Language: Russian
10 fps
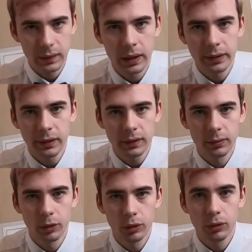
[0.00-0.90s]
заходите
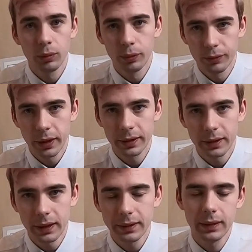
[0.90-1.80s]
в мою группу
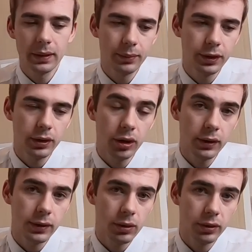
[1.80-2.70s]
ВКонтакте, там
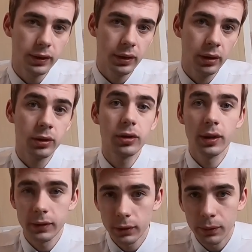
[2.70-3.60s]
сейчас розыгрыш
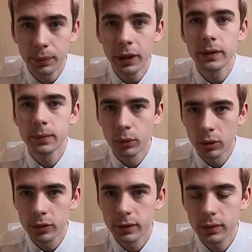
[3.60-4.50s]
на
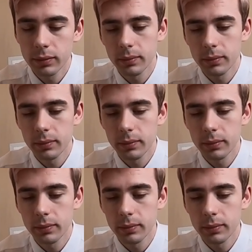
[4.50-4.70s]
сюрприз-бокс.